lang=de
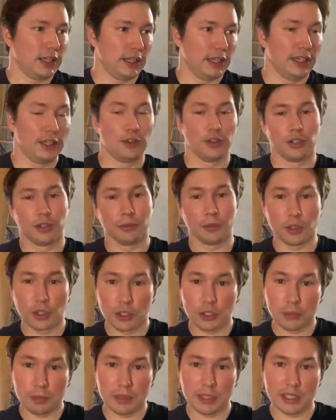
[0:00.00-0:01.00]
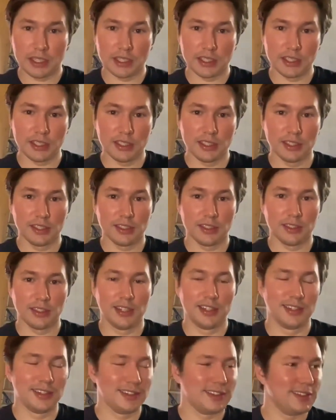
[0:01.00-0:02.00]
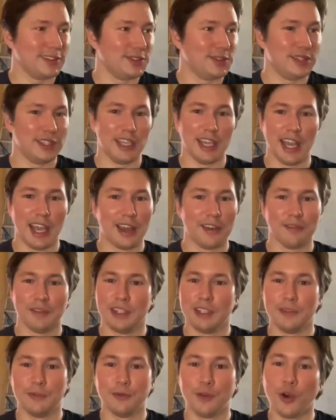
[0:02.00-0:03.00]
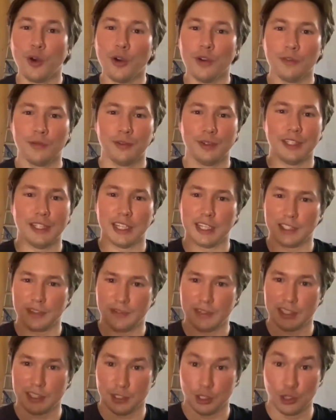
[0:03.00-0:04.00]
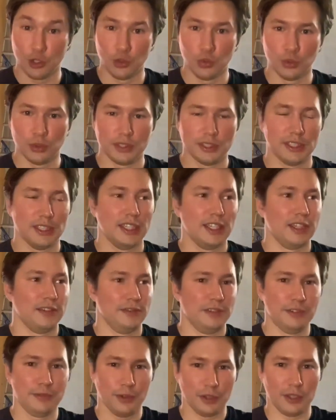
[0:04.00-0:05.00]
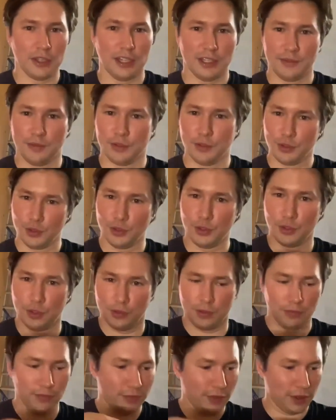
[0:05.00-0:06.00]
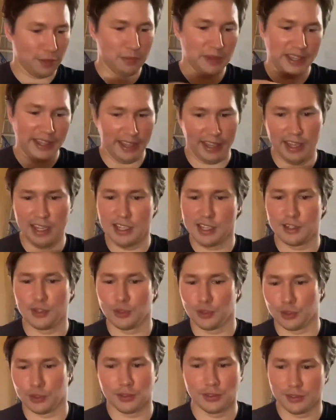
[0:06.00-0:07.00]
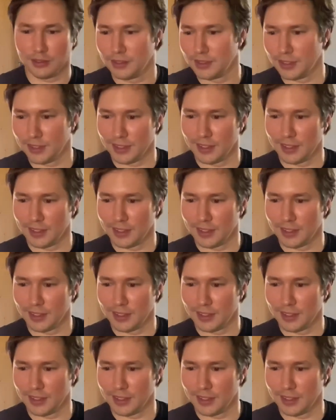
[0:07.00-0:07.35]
Ich gucke im Rückspiegel und sehe irgendwelche Funken fliegen, als wäre es Glut, wie von, als würde so von einem Grill so